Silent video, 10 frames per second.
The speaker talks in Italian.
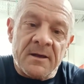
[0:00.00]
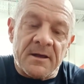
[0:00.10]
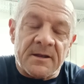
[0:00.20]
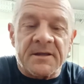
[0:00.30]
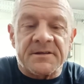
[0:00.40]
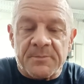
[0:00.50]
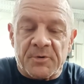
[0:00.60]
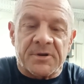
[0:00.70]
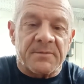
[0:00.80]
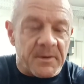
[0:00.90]
E lì si
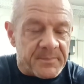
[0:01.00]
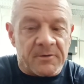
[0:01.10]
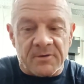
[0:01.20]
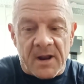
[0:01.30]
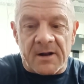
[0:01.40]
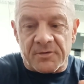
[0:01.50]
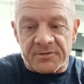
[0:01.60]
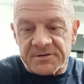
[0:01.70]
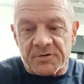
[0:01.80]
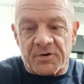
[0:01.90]
potrebbe aprire un altro
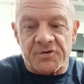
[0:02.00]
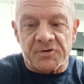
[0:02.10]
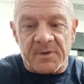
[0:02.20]
discorso,